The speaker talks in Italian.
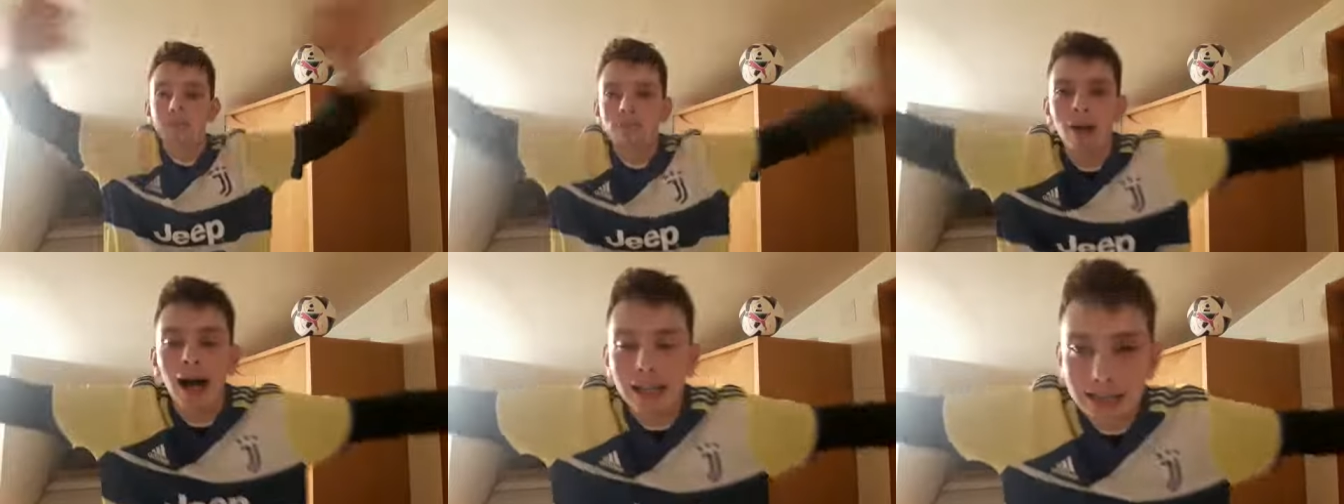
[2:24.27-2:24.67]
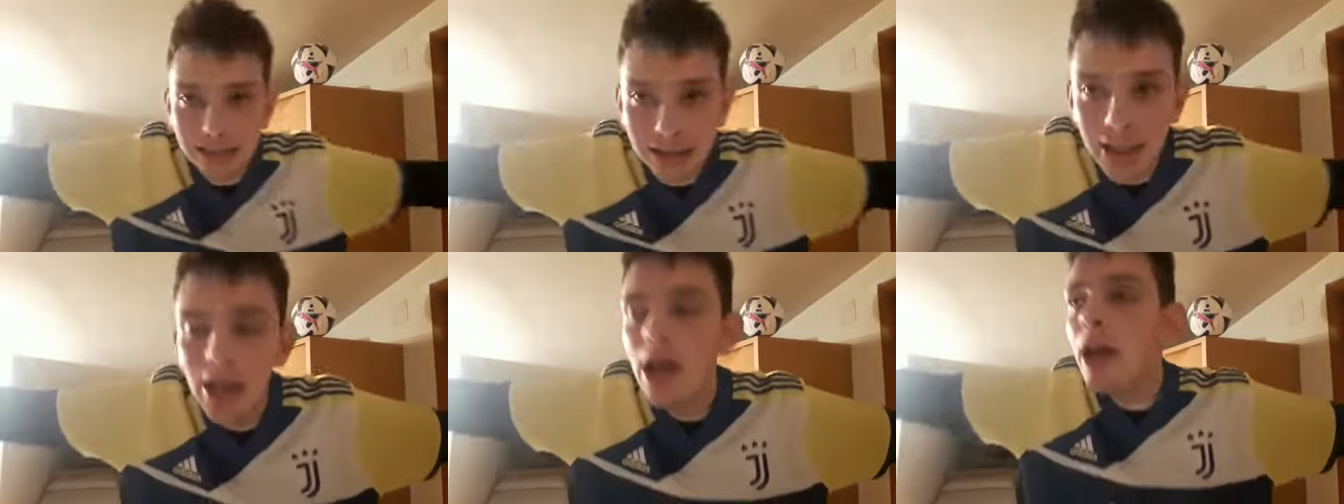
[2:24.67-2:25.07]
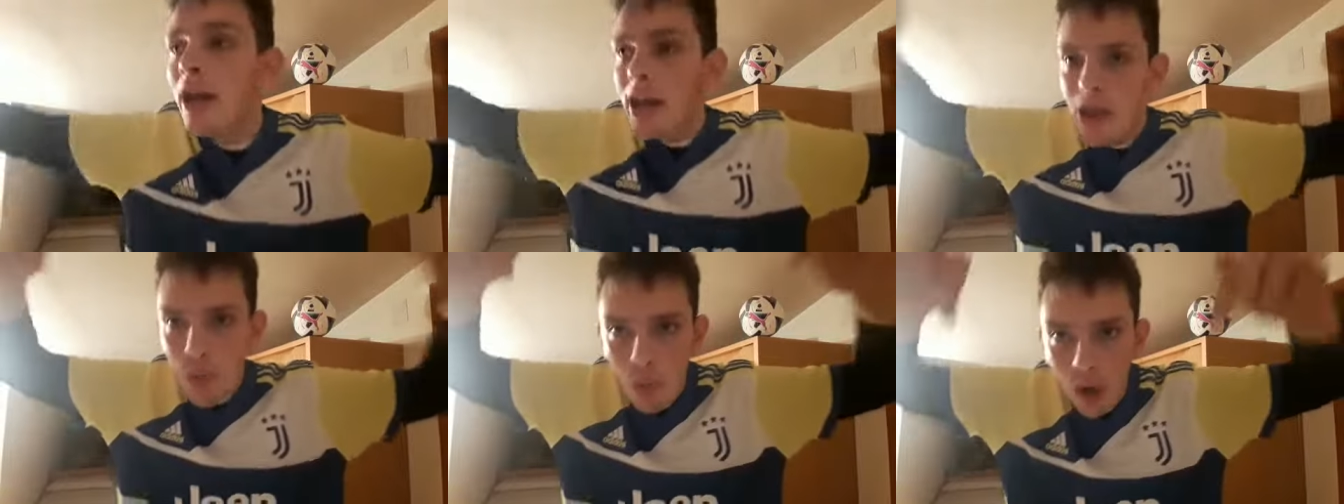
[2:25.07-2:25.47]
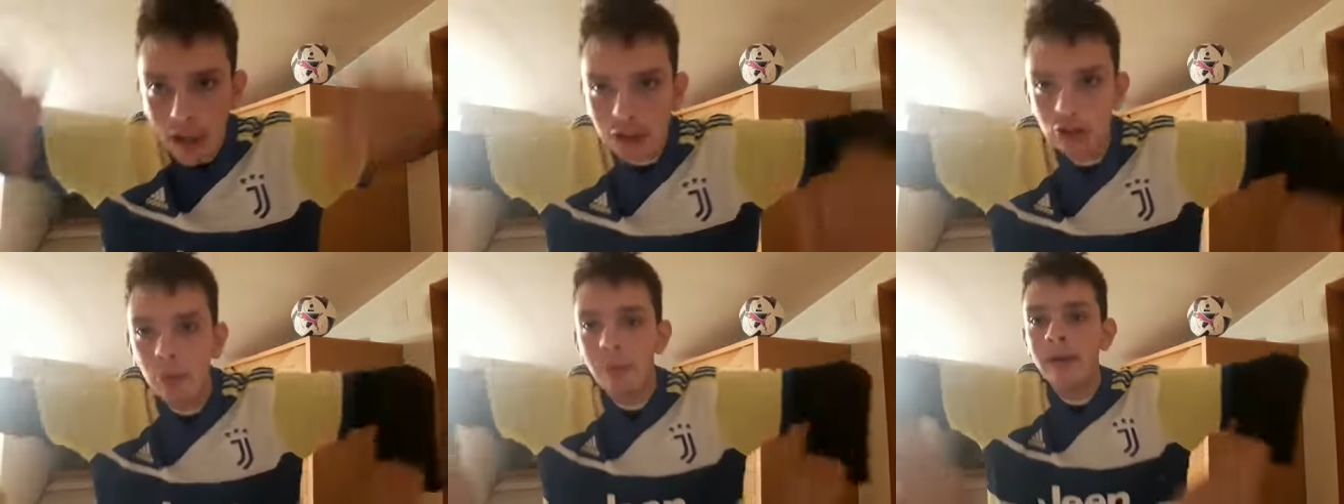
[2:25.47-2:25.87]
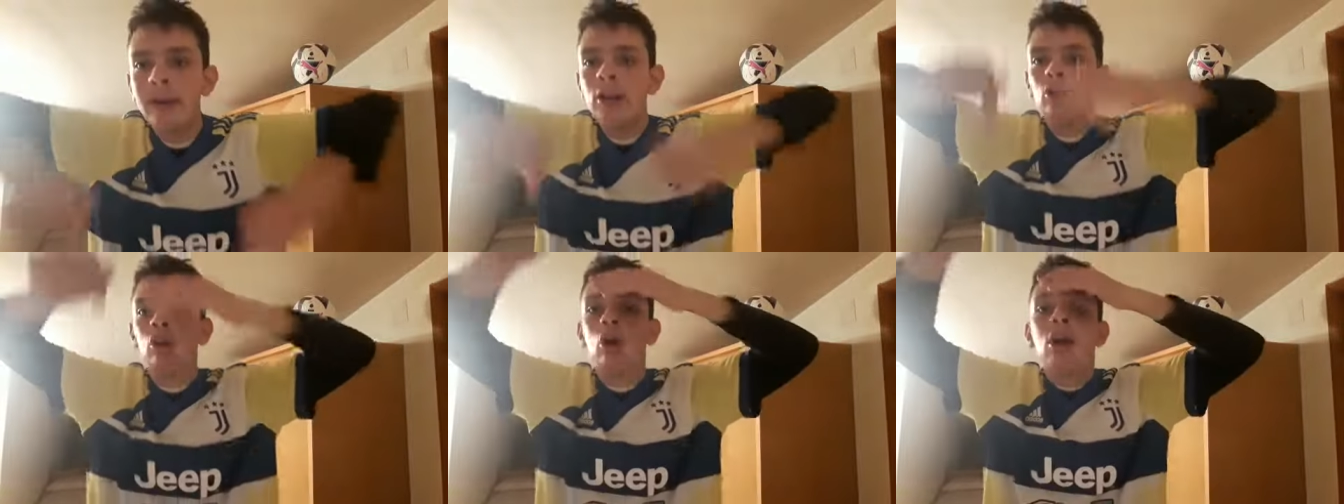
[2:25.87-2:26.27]
bassi in questo
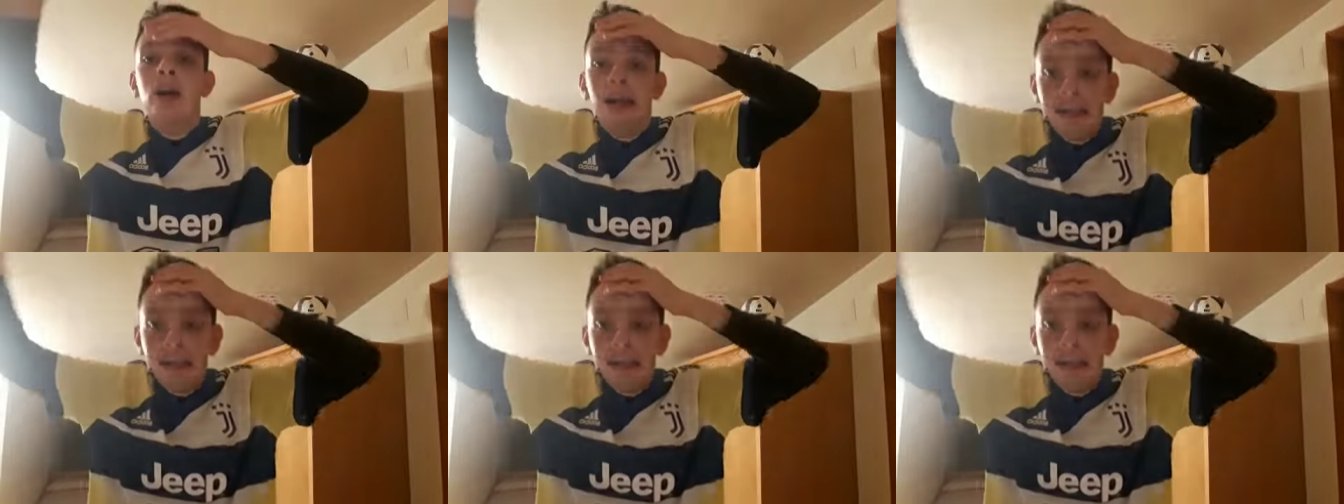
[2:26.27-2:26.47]
periodo